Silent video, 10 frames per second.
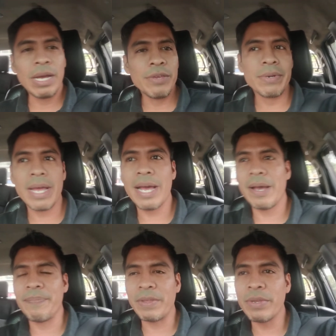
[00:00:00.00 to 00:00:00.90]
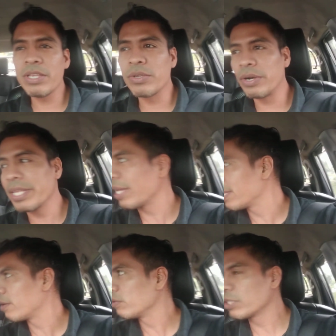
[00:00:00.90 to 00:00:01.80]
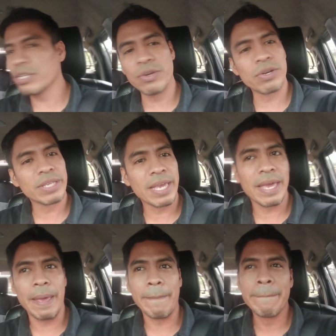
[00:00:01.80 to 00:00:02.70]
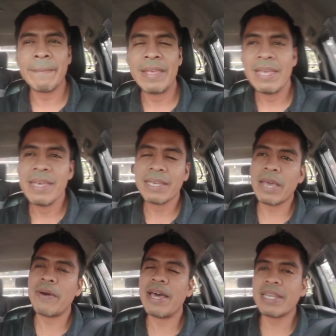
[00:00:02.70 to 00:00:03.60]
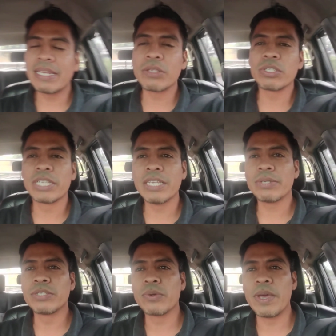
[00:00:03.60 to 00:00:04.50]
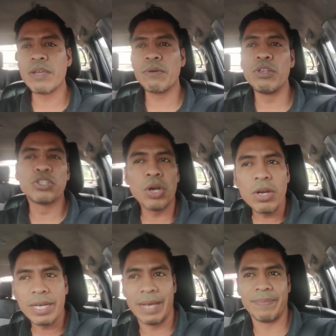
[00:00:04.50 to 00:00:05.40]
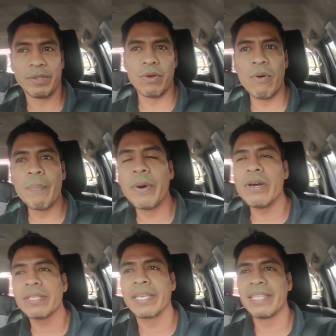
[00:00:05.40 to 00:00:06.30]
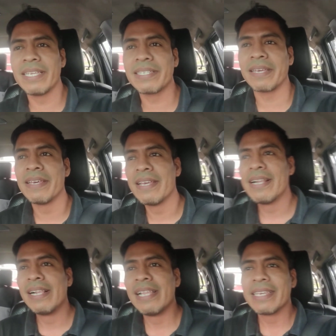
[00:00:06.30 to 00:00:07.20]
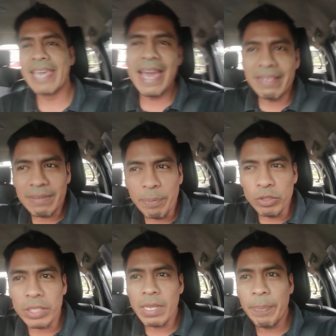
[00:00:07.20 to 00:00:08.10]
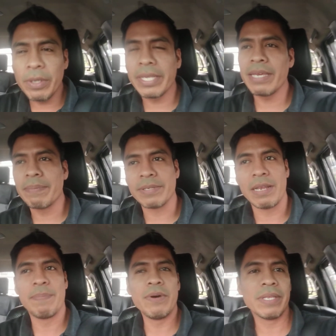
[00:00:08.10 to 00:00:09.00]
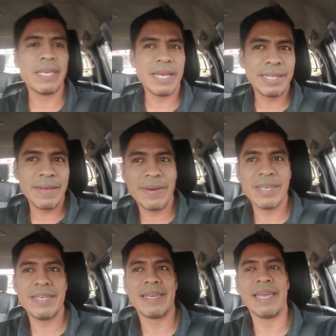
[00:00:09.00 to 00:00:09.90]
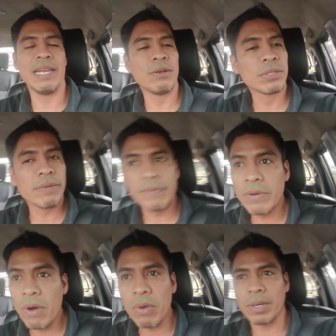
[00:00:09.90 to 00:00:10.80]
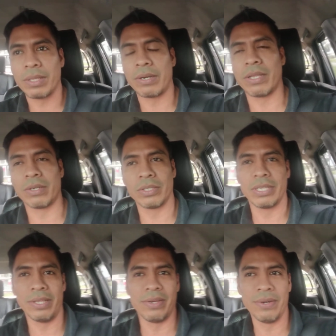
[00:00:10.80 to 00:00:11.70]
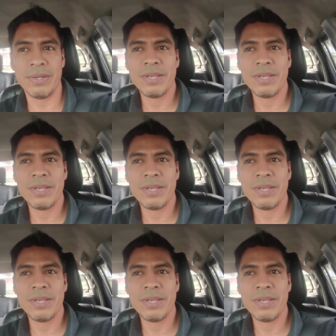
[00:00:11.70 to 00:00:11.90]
hay una, historia de un señor que, que va de retroceso en su vehículo y choca con un poste y dice, ¿Quién puso ese poste ahí? Pues el poste ya estaba ahí. Él no se fijó cuando retrocedió.